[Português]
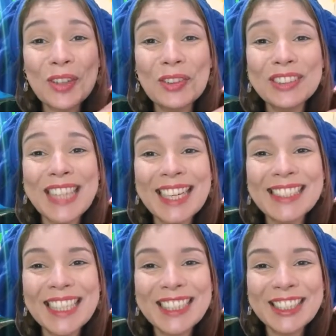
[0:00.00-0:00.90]
para eu contar
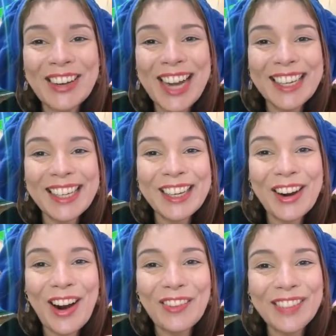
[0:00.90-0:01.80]
essa história
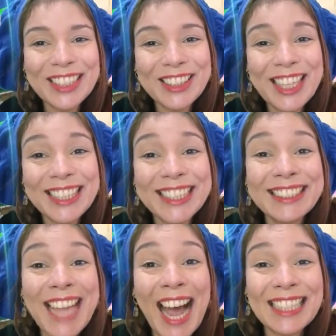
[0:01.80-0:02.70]
aqui, ó, uma história de
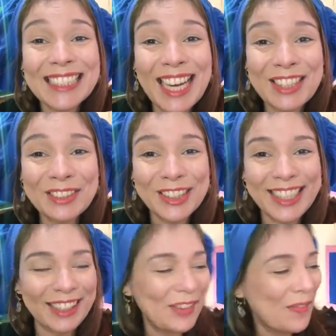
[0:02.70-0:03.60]

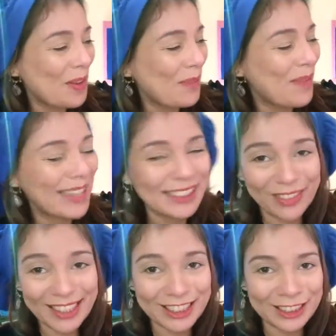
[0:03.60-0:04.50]
tartaruga, bem
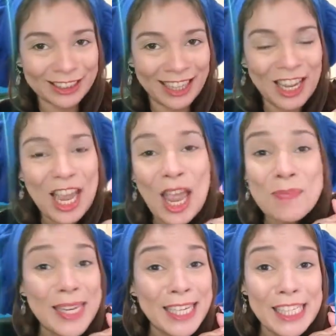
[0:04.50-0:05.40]
divertida. É
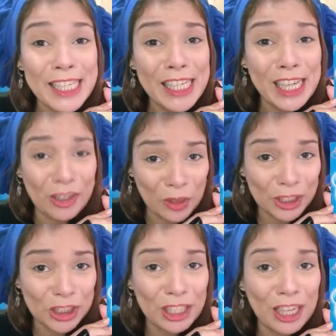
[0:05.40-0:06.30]
pequenininha,
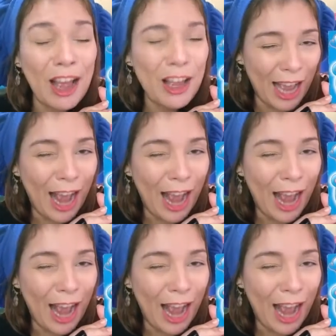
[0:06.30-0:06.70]
curtinha.